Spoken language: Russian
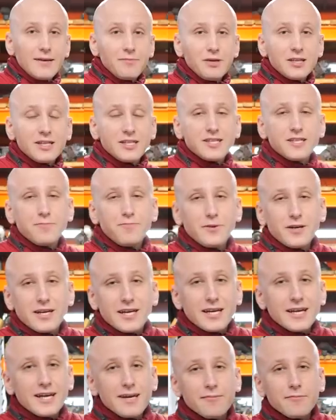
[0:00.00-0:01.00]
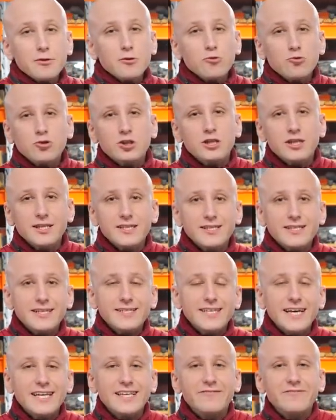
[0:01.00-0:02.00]
Замены цепи ГРМ лучше не
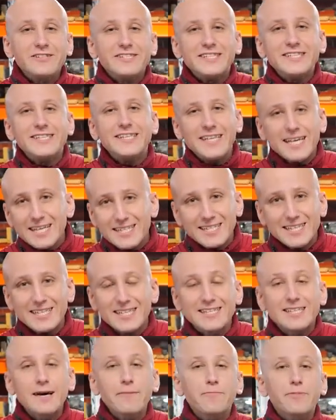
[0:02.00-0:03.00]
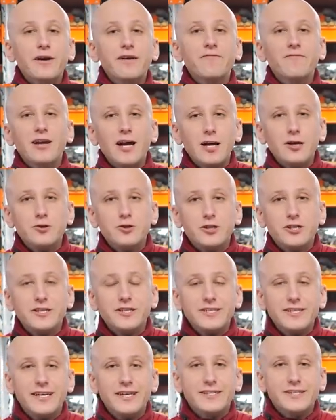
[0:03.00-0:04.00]
затягивать. Если
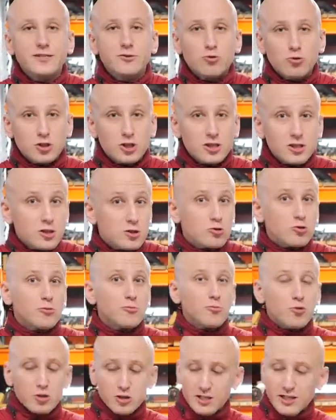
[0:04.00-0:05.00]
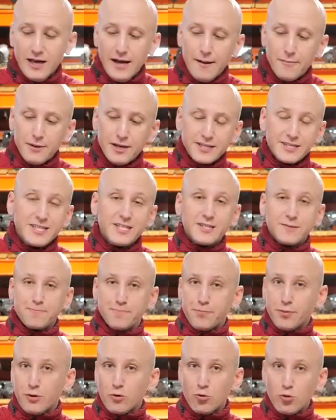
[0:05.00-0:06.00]
направляющие не изношены, то можно обойтись
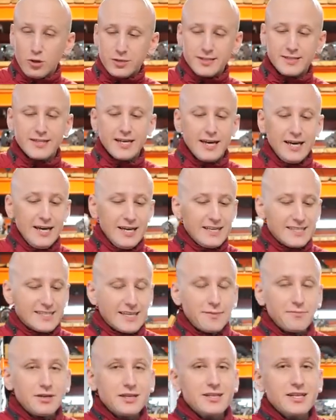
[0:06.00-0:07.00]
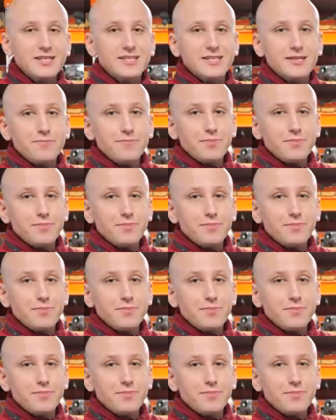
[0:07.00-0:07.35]
просто заменой